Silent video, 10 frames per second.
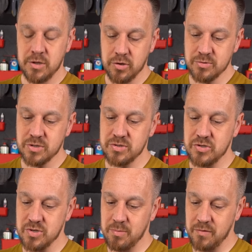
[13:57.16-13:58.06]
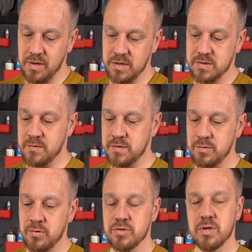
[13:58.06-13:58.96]
i dobrze, że te żebrowania są
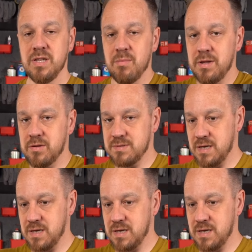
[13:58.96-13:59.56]
wzdłuż, nie będą